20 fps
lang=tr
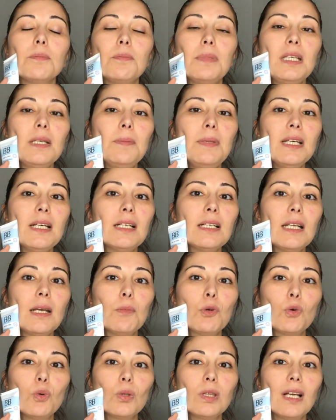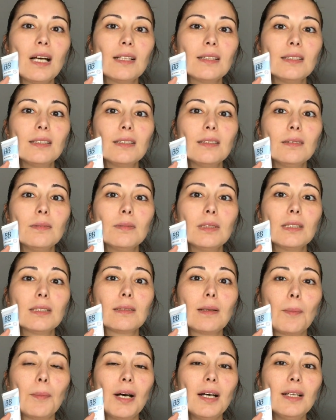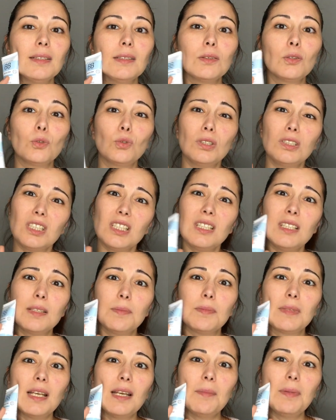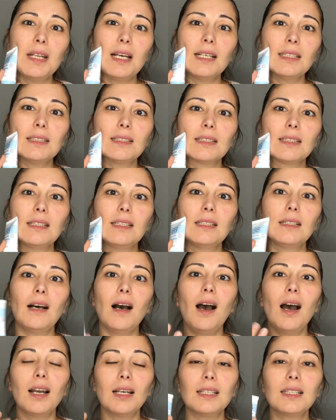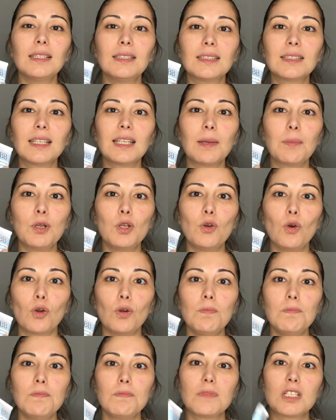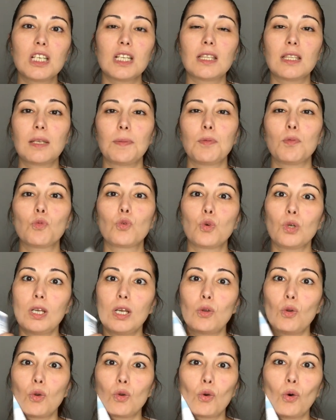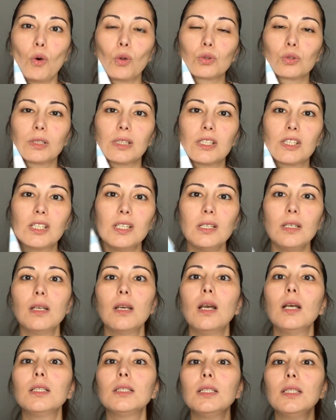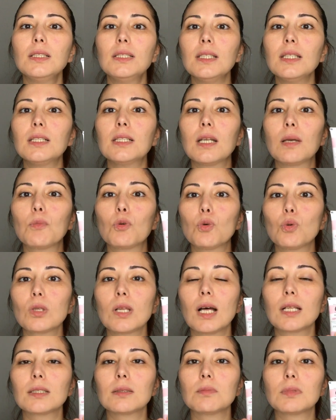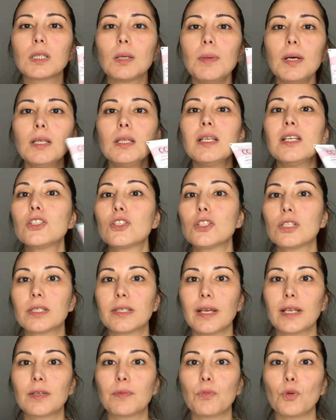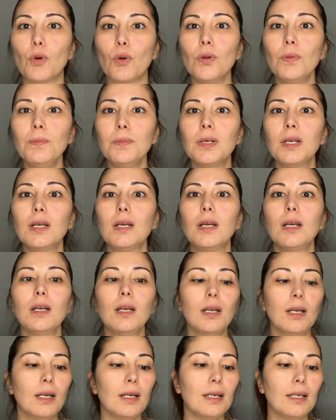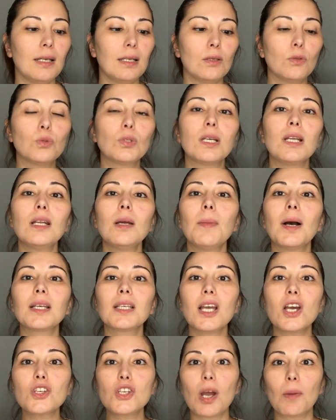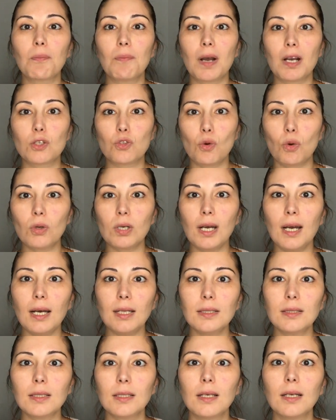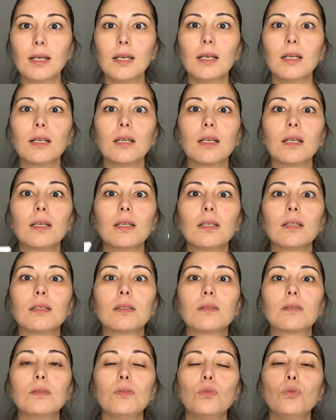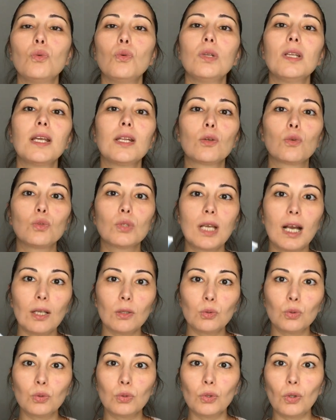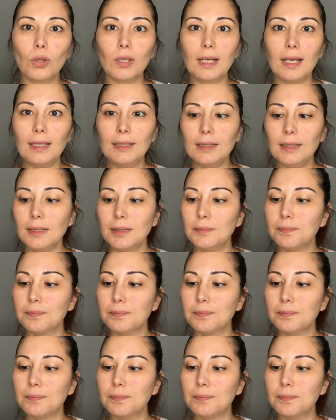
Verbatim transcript: BB kremi kullandığım zaman cildimde biraz e, ağırlık hissedebiliyorum. Cilt tipim kuruya dönük olduğu için. CC kremi kullandığım zaman hiç hissetmiyorum. Üzerine makyaj yapmak çok rahat. E, ürünleri güzel tutuyorlar.